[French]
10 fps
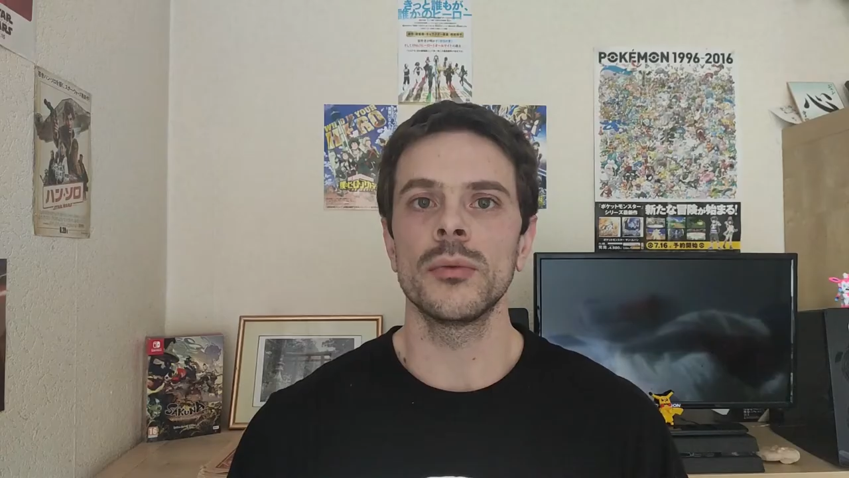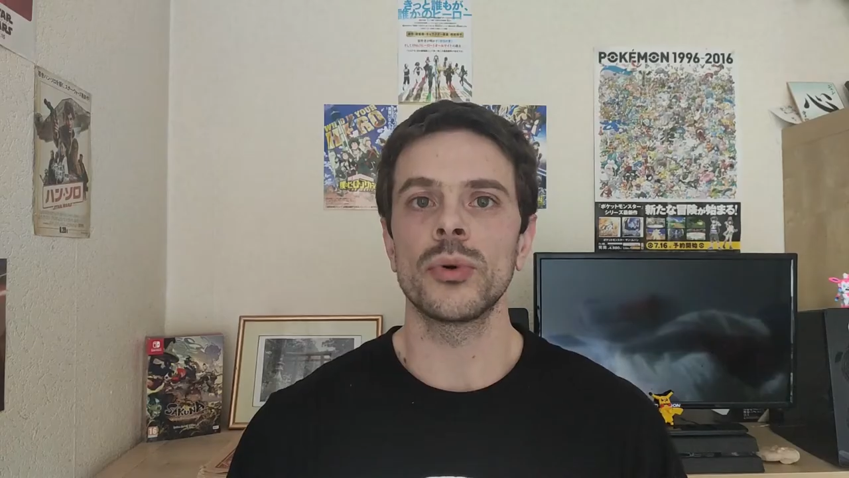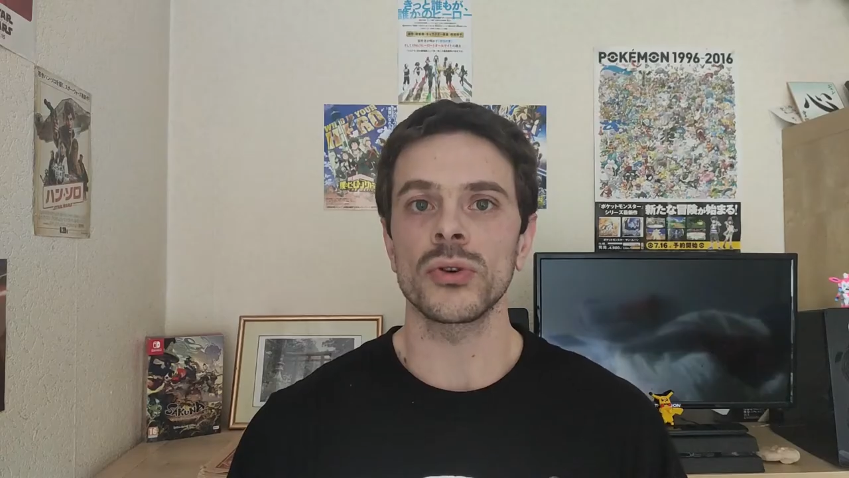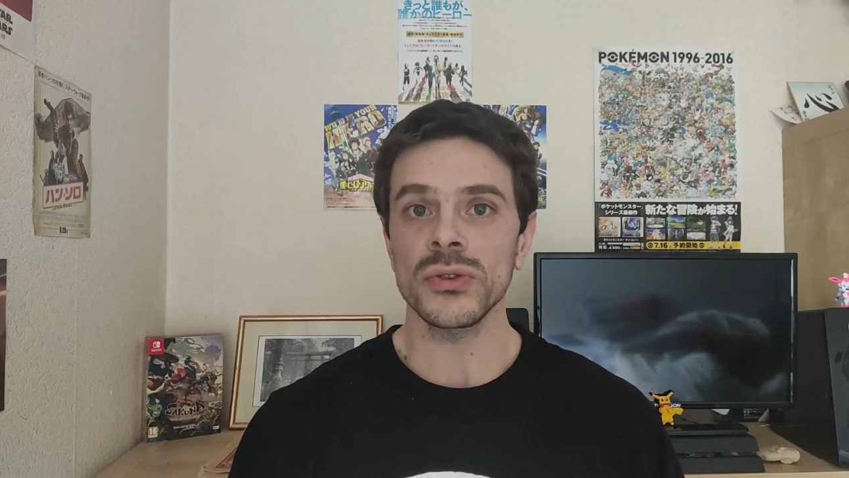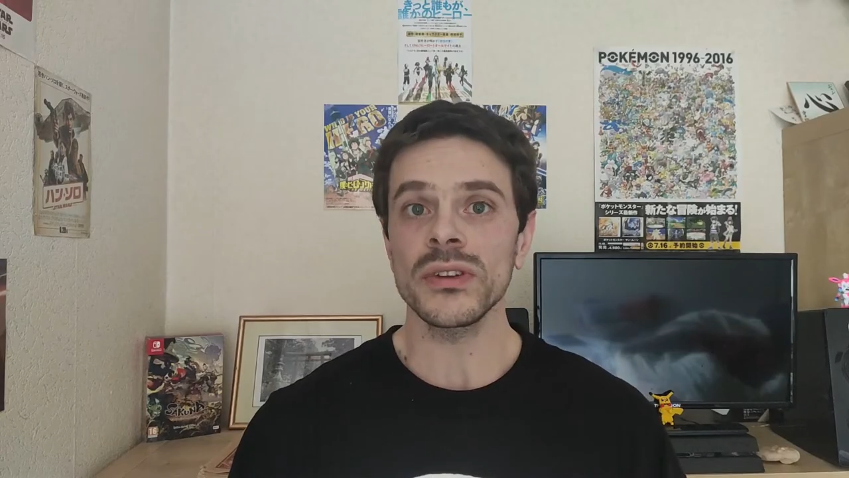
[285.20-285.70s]

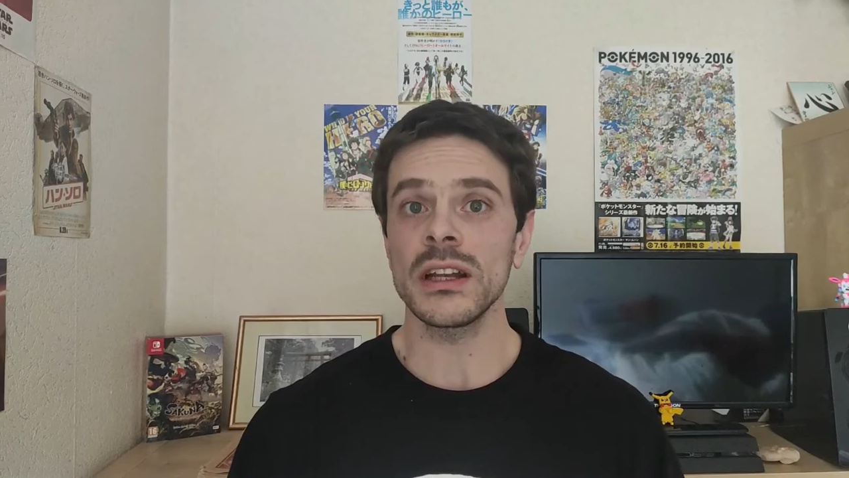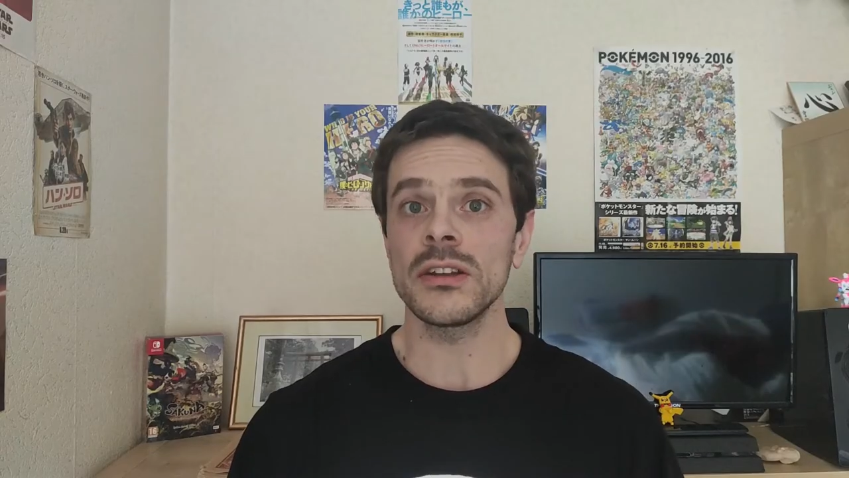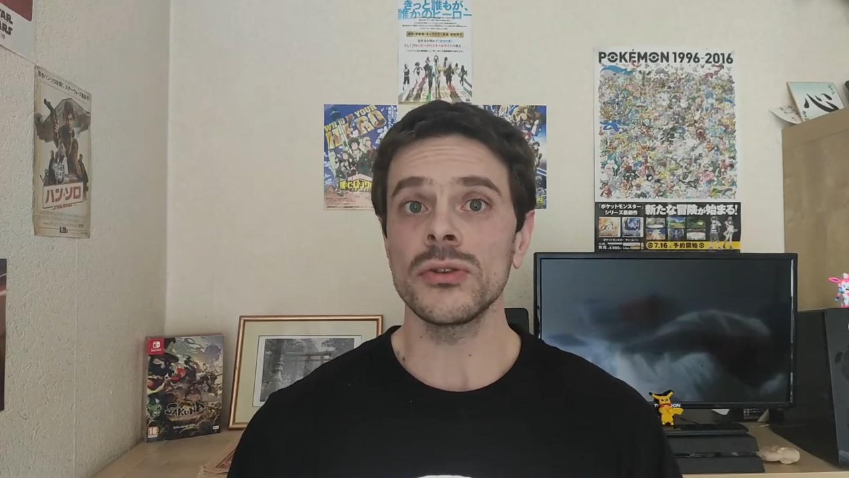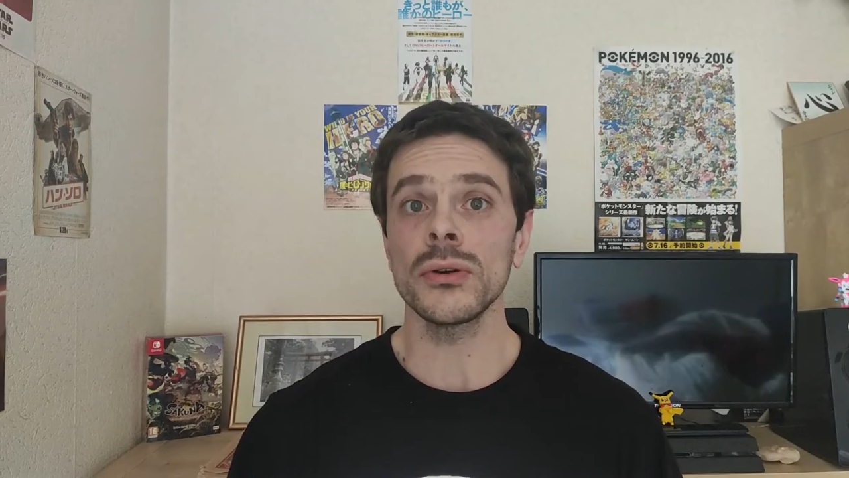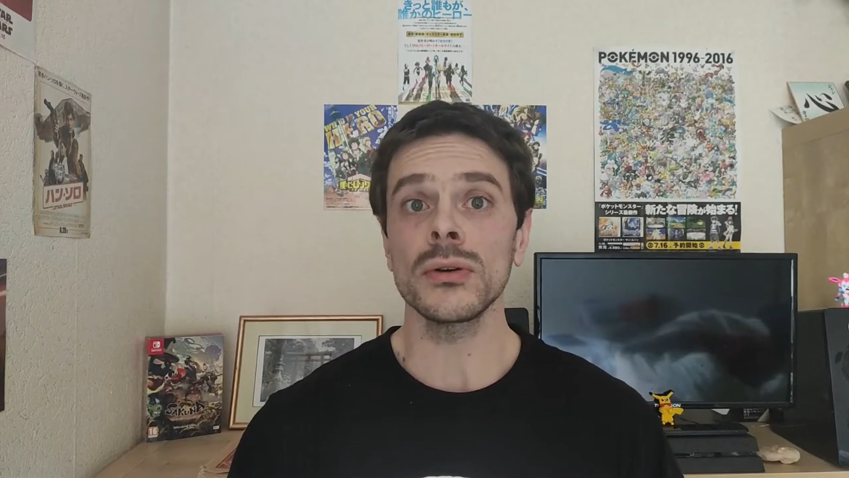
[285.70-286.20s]
Pour ceux qui
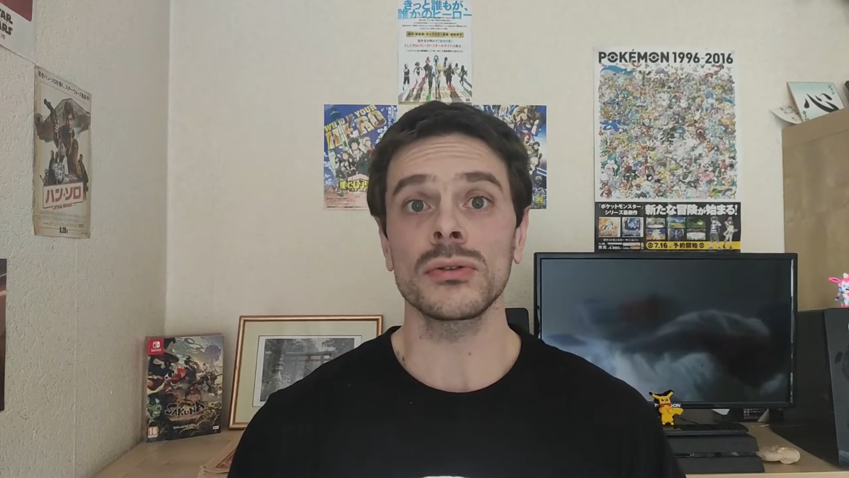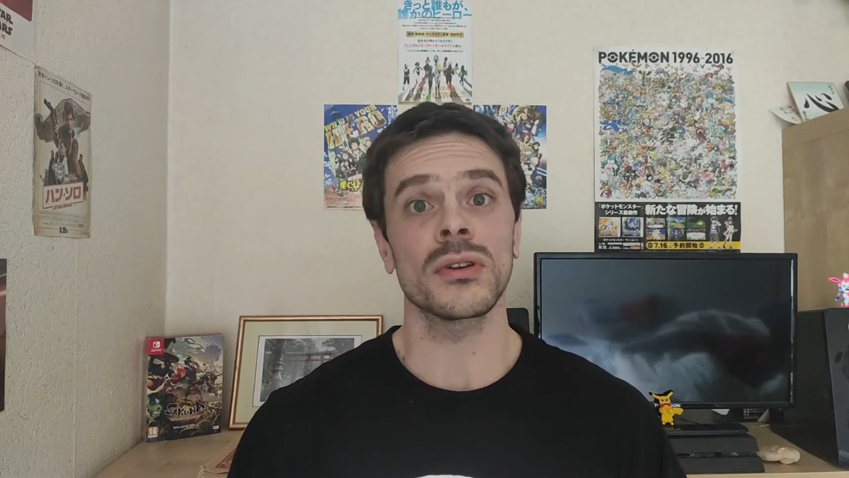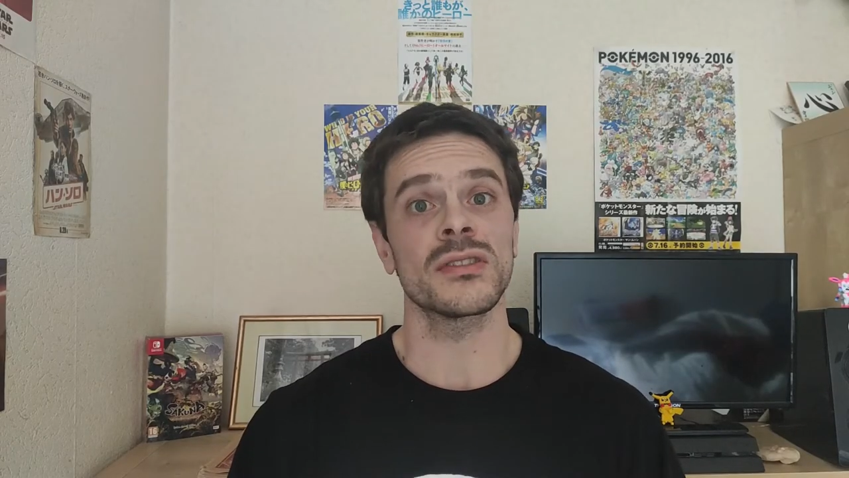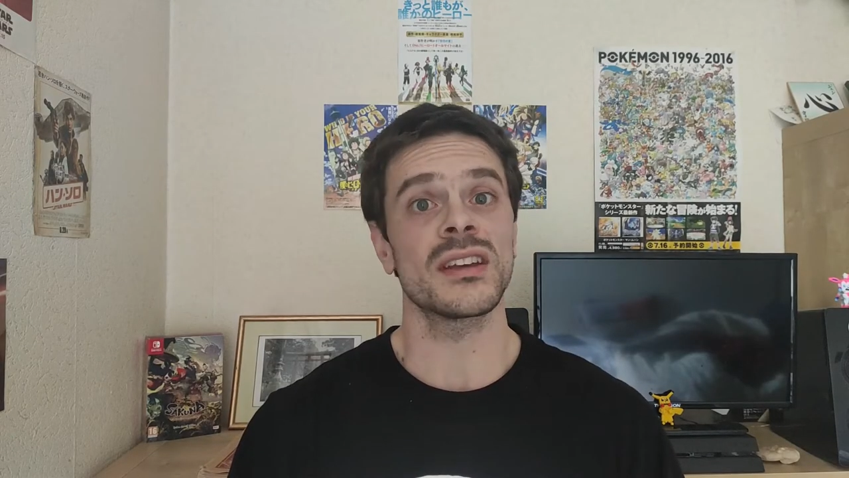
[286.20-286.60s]
l'ignorent, dans